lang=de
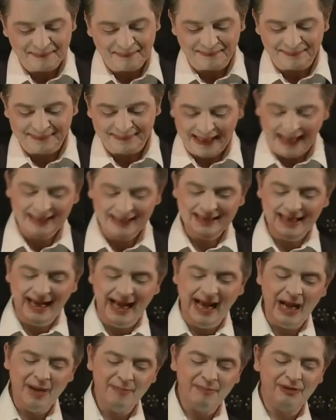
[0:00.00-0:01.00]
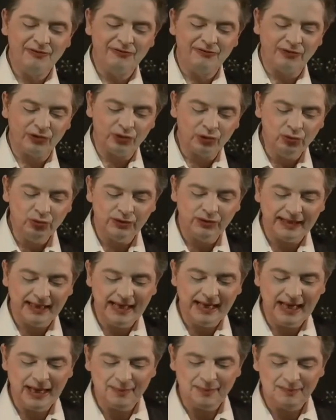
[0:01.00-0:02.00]
dann aber frug
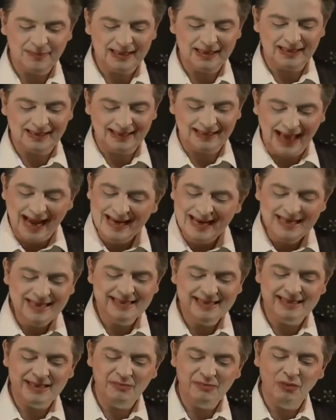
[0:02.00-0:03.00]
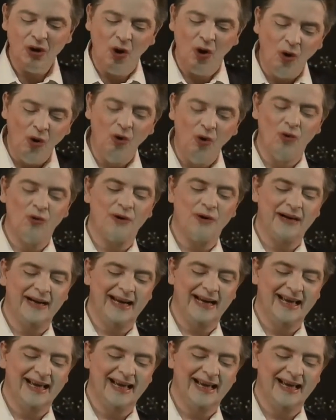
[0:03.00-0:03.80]
er mit leisem Hohn,